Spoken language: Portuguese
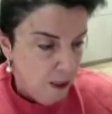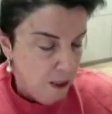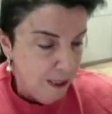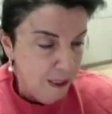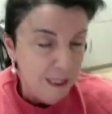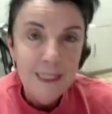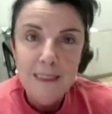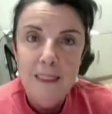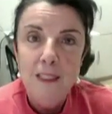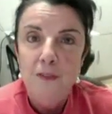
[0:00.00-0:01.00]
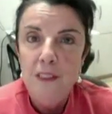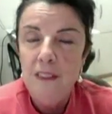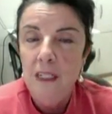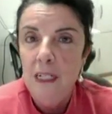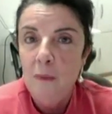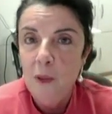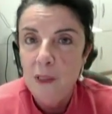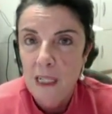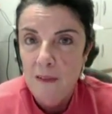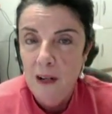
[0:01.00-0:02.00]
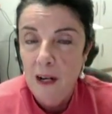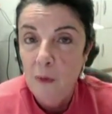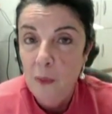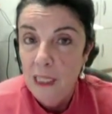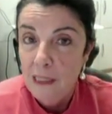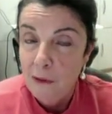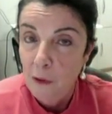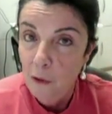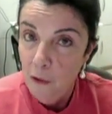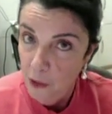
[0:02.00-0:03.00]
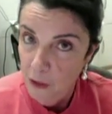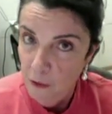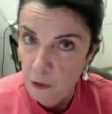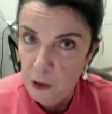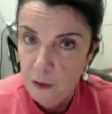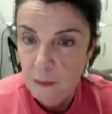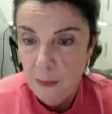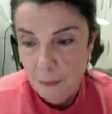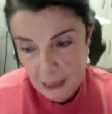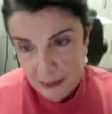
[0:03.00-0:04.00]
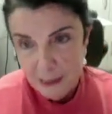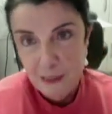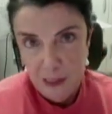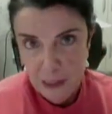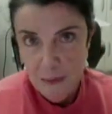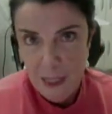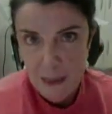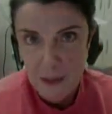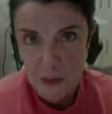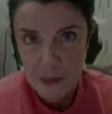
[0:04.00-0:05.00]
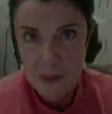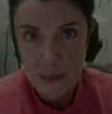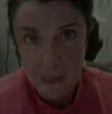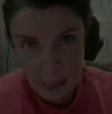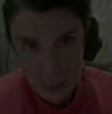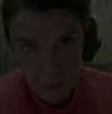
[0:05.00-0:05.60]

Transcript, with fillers: e nessa revista ele abordava a comunicação com vivos, mais através de médiums na